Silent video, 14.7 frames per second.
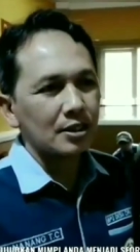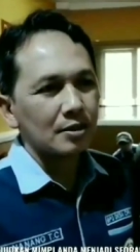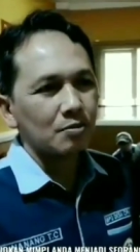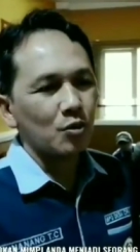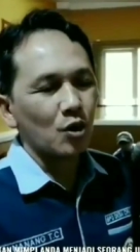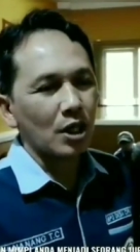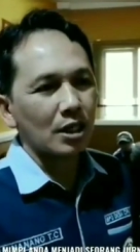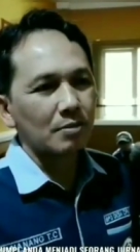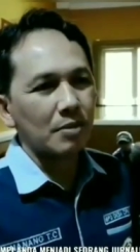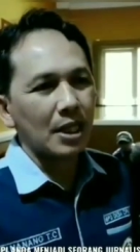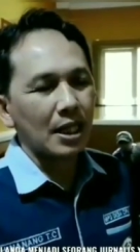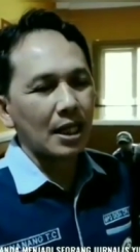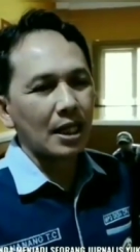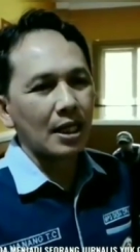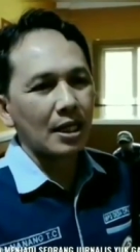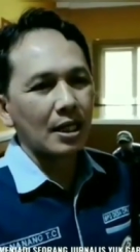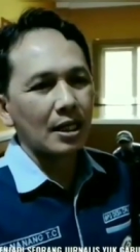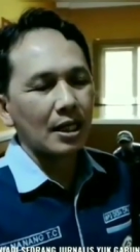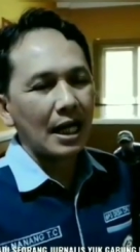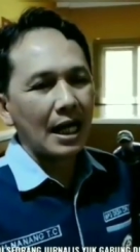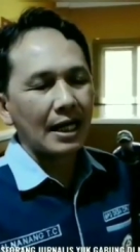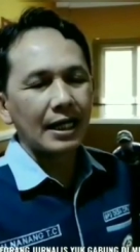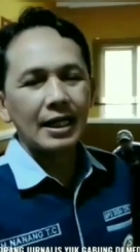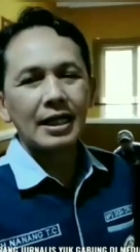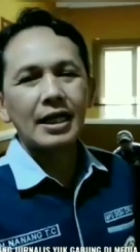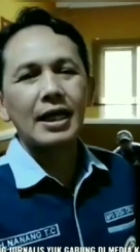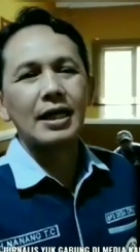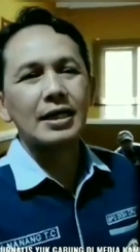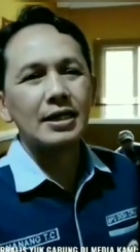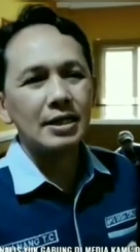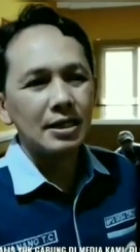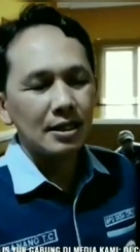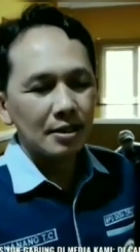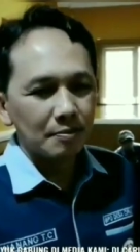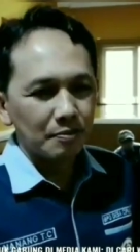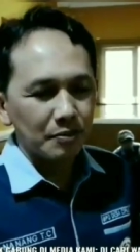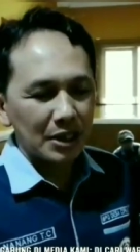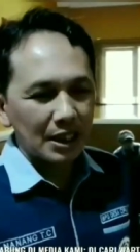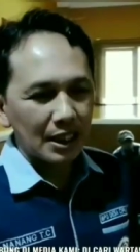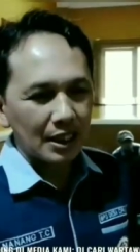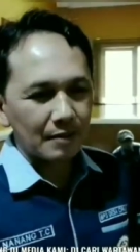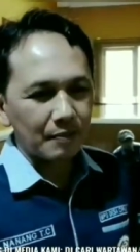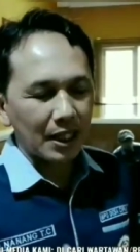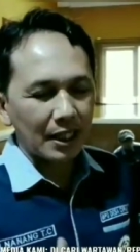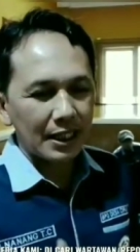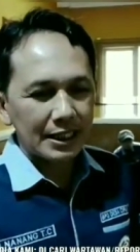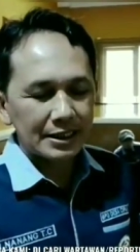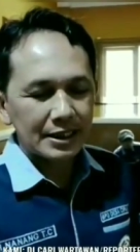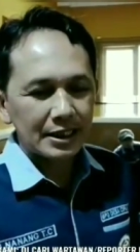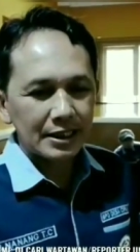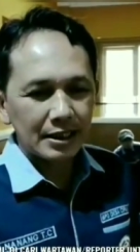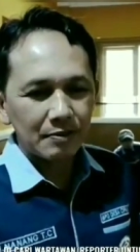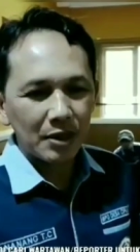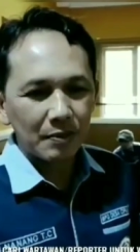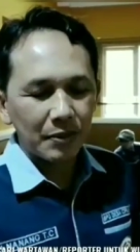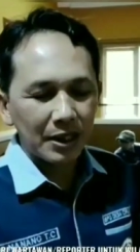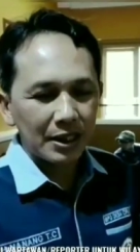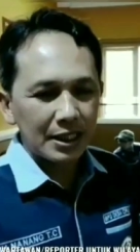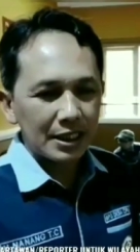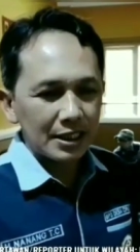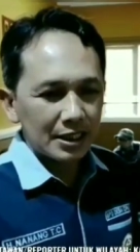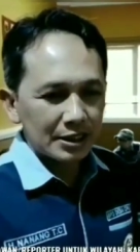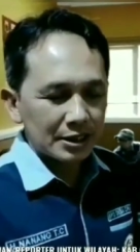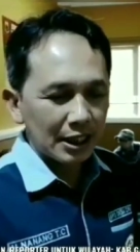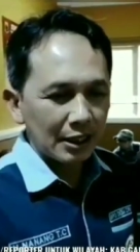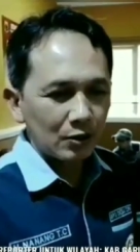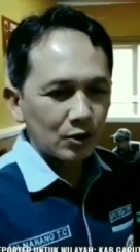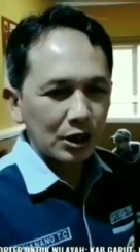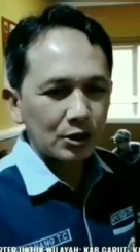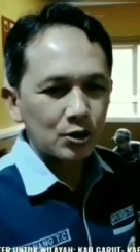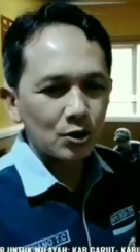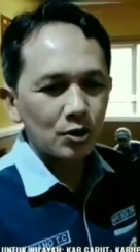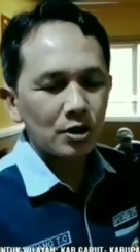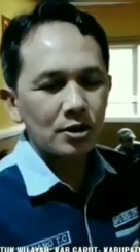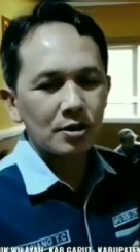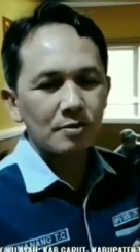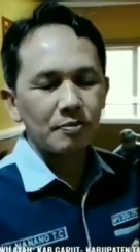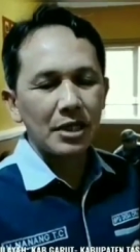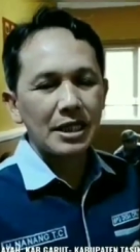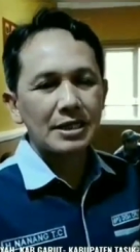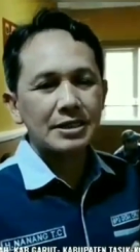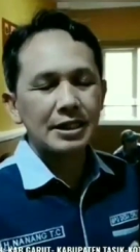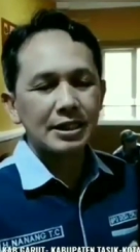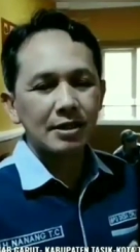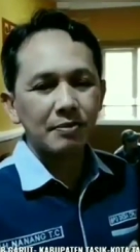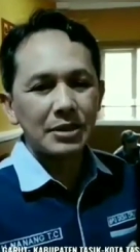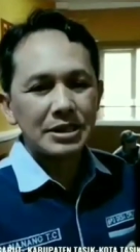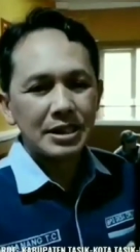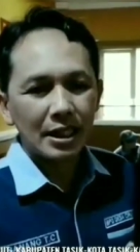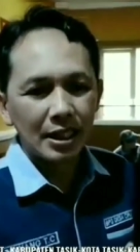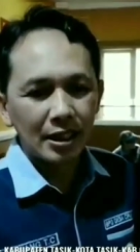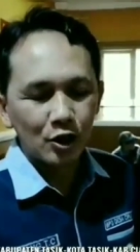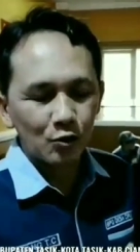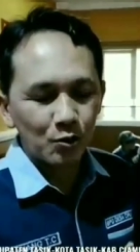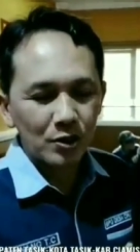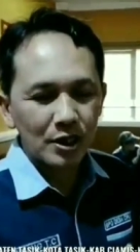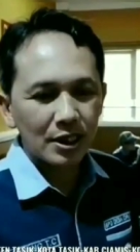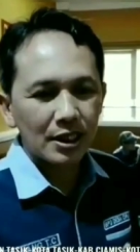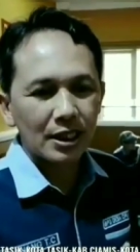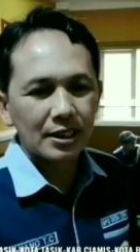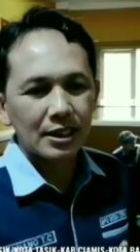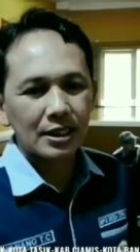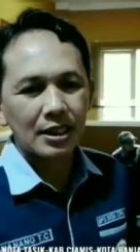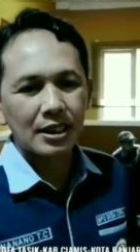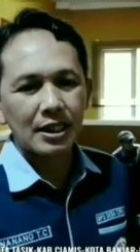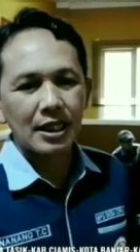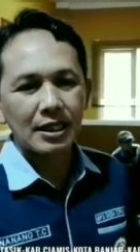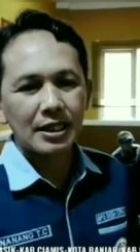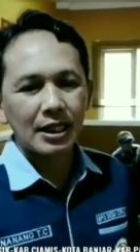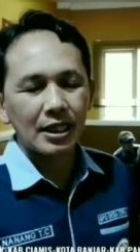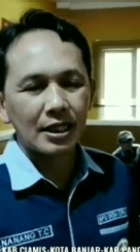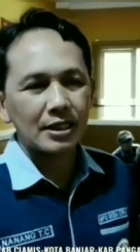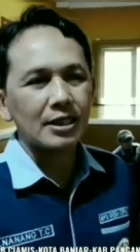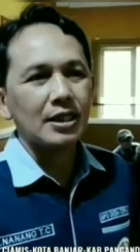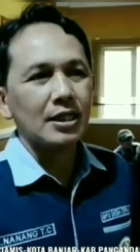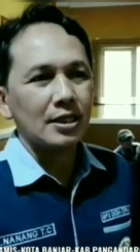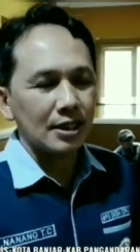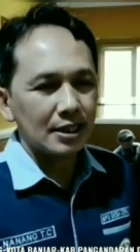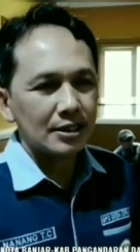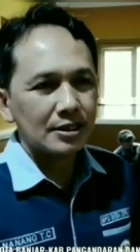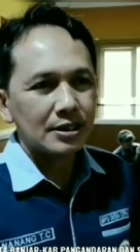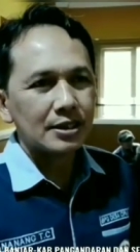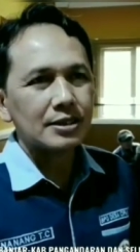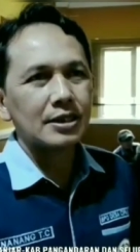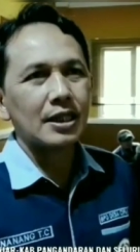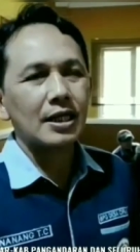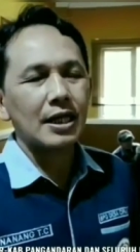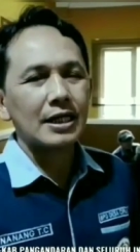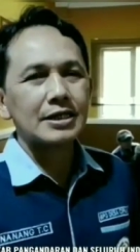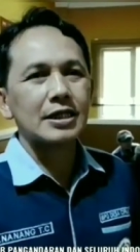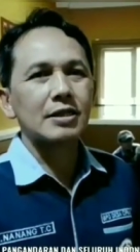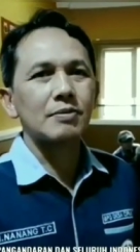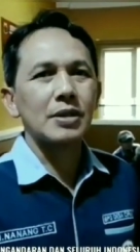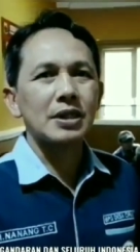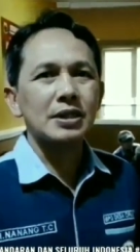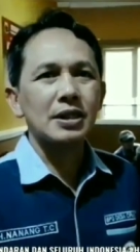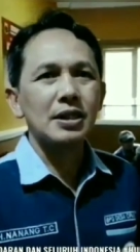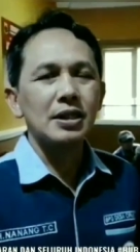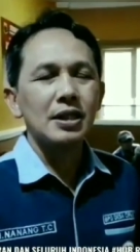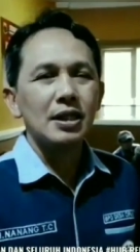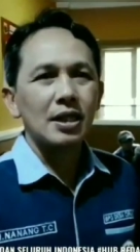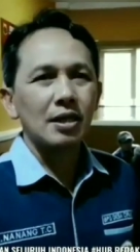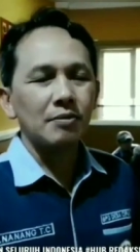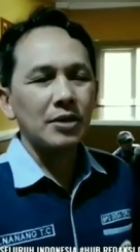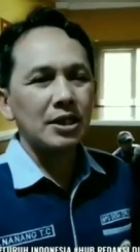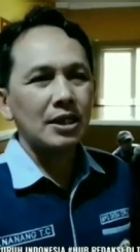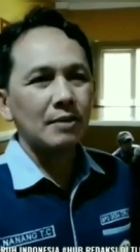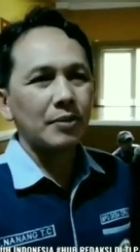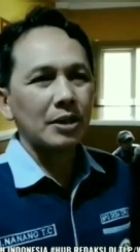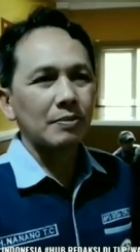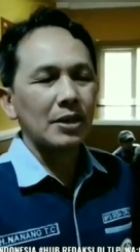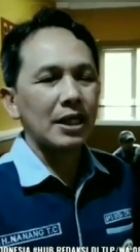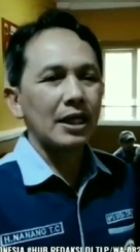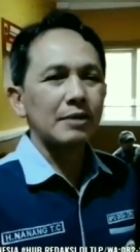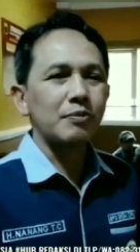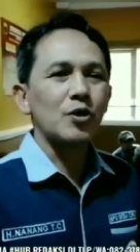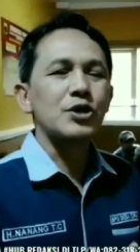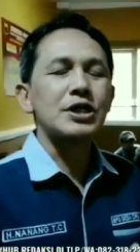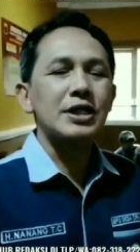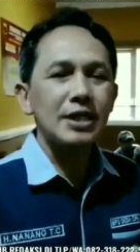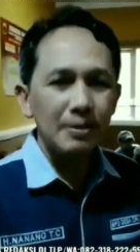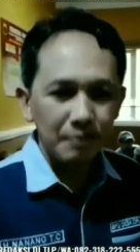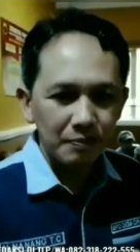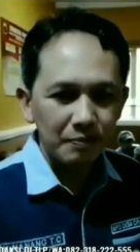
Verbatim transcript: bukan barang aneh lagi bila kepala desa dan BPD selalu terjun pada saat kebencanaan ataupun kegiatan-kegiatan lain. Dan secara kasat mata kami dapat melihat positif